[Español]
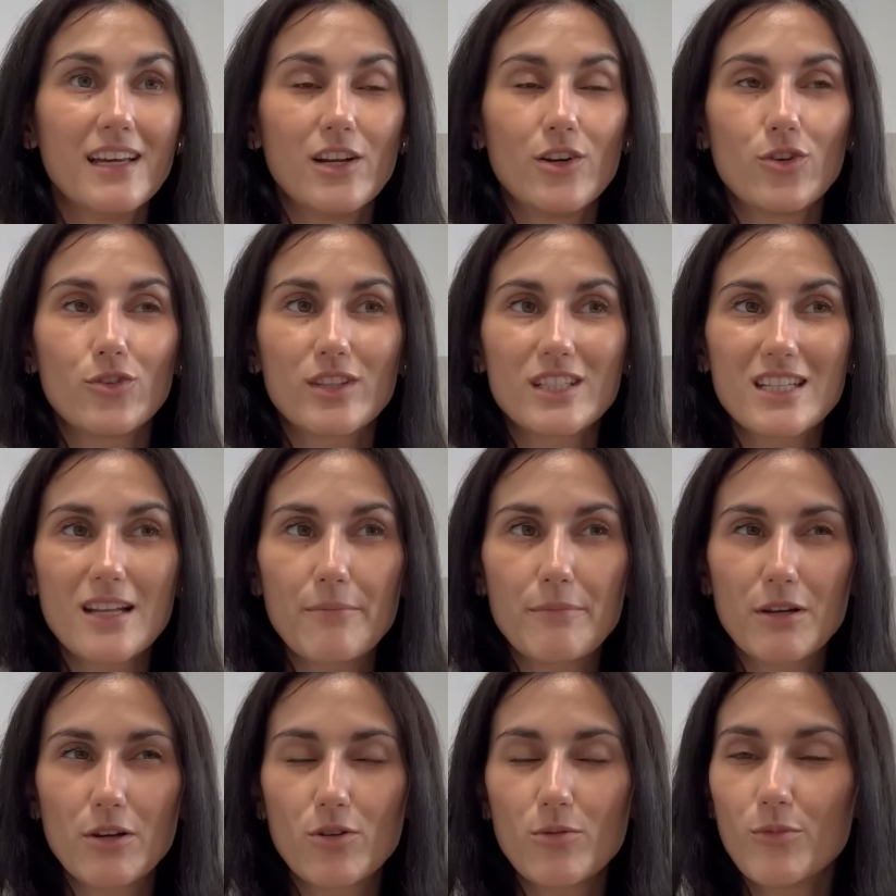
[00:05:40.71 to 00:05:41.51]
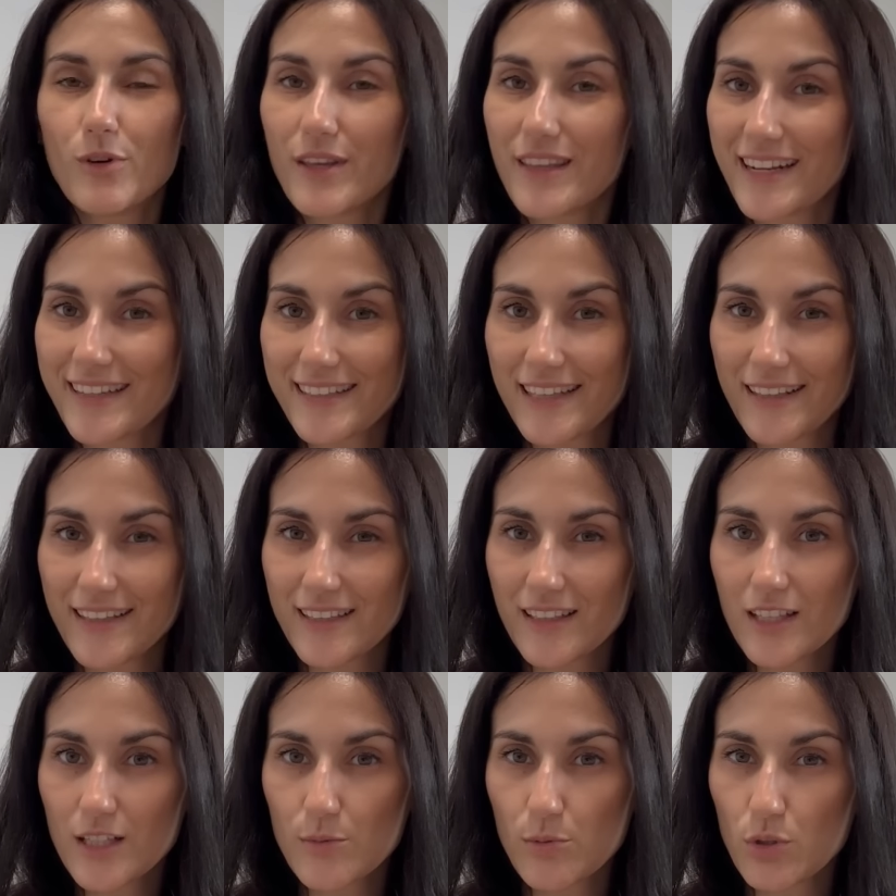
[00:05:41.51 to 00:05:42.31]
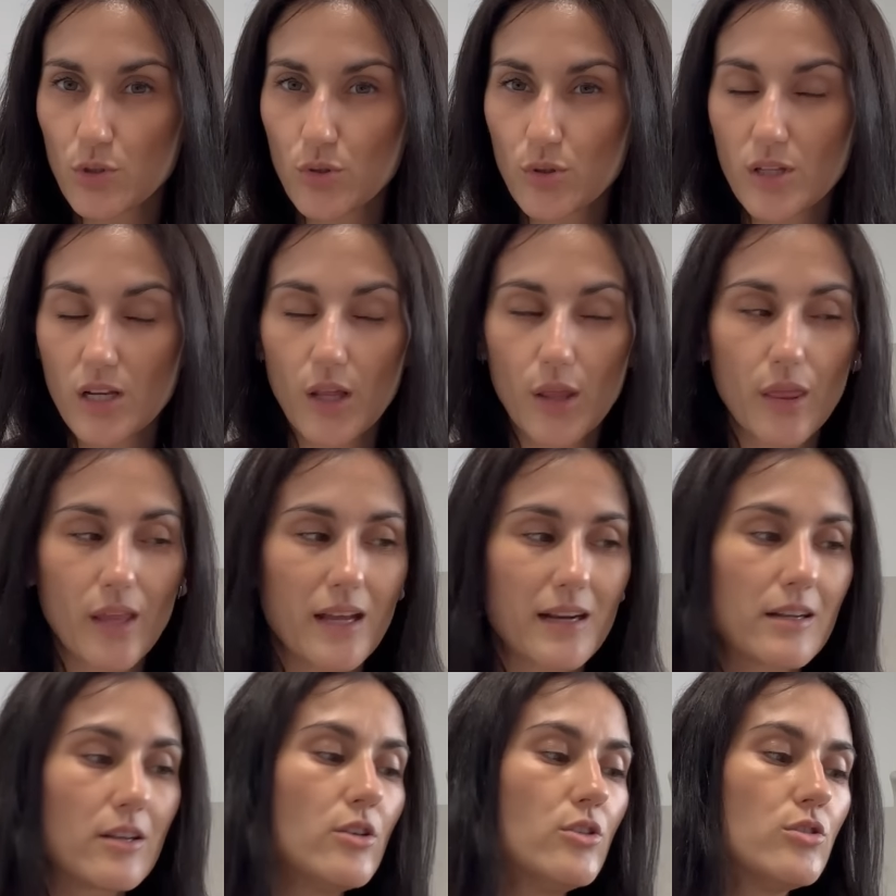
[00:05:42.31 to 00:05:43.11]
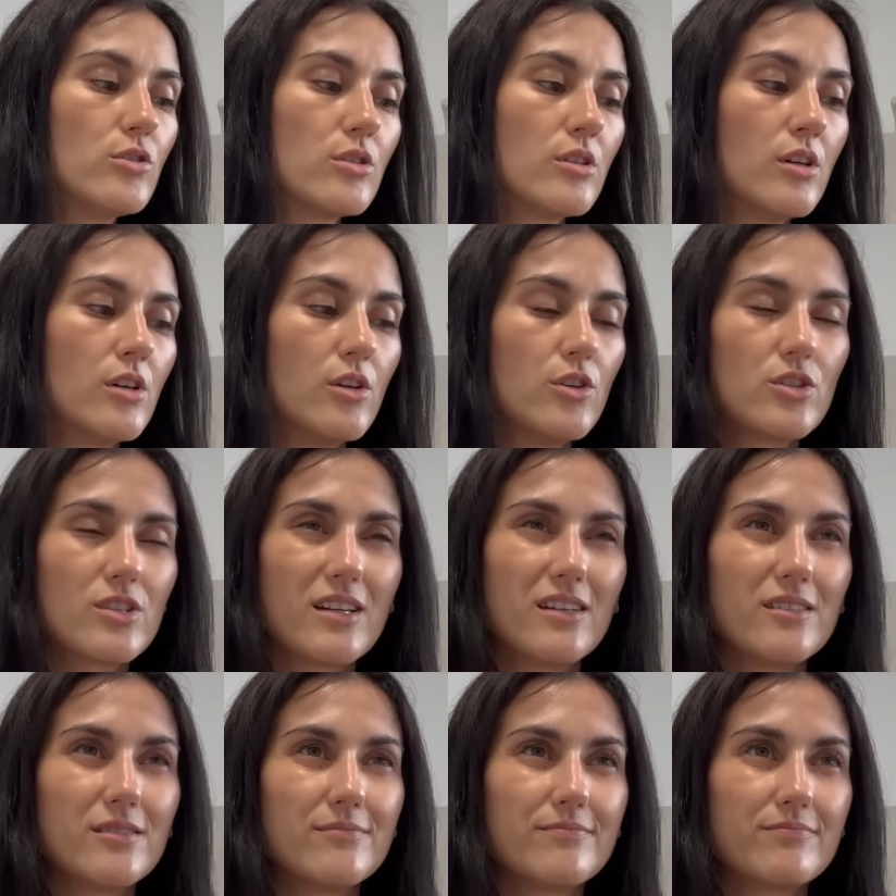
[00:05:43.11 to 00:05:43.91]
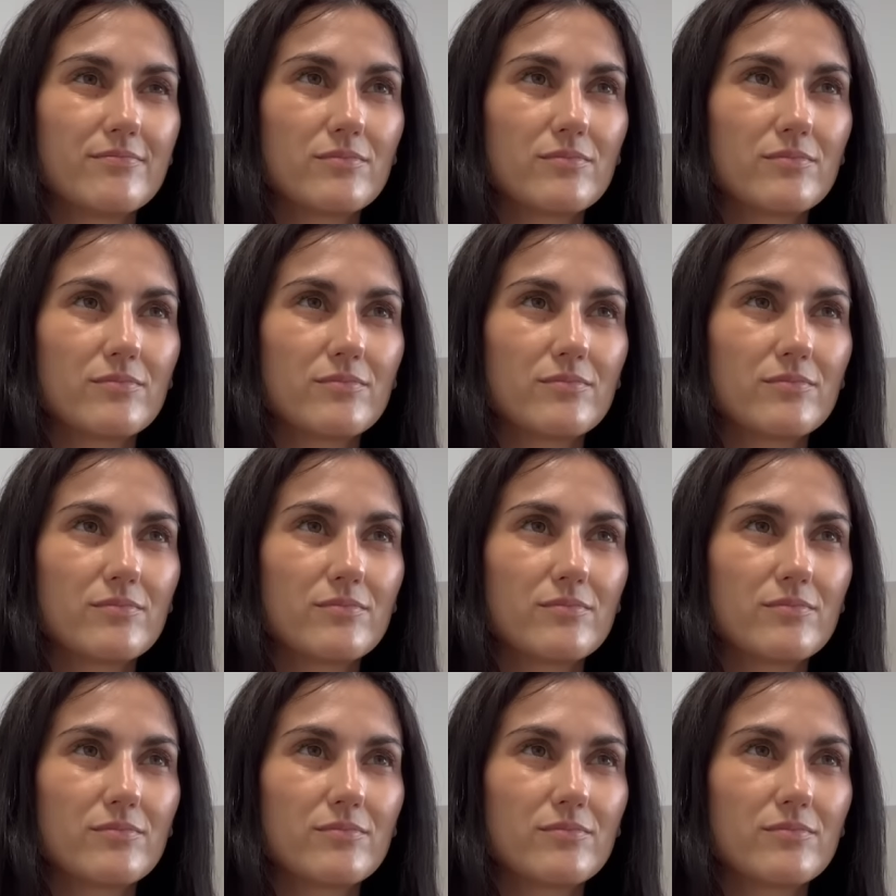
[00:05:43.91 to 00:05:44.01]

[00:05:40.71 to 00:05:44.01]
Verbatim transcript: notas la piel como hidratadita después de utilizarlos, o sea,